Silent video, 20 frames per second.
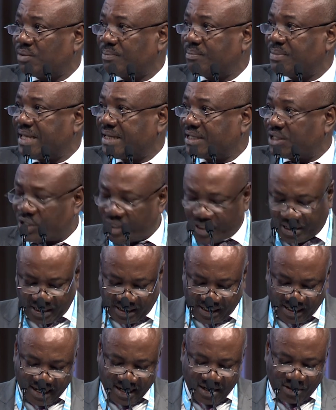bien
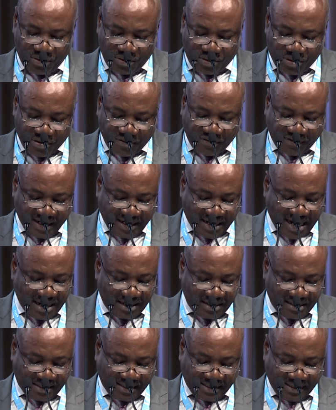géré devait
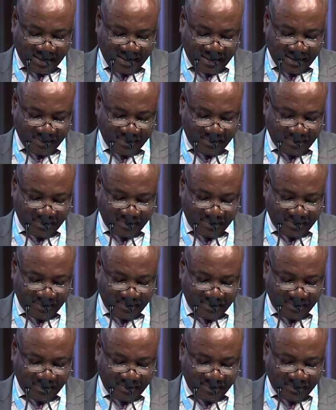garantir.